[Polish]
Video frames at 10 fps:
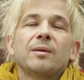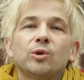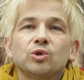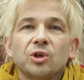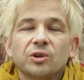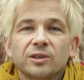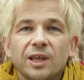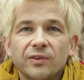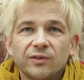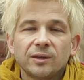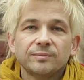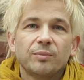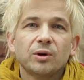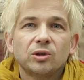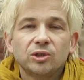Mamy różne orientacje,
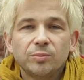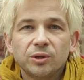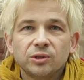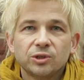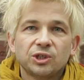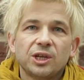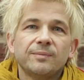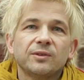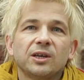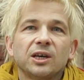poglądy polityczne.